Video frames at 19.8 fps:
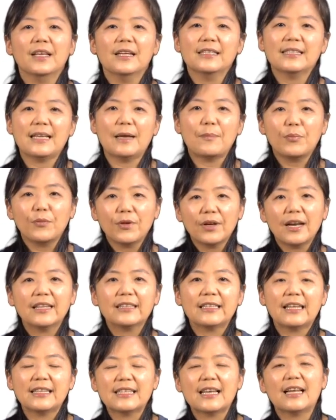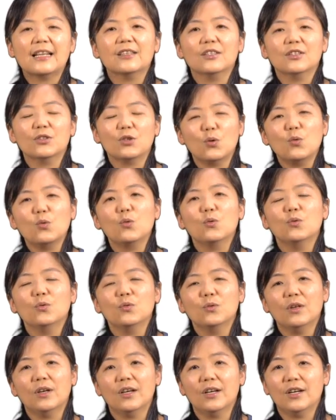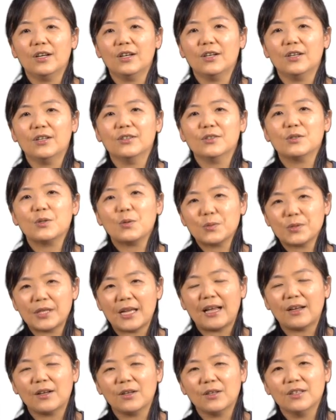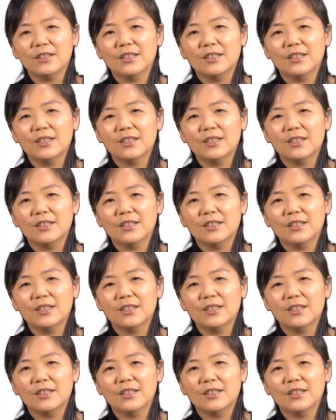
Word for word: 才不会让大家都啊受伤。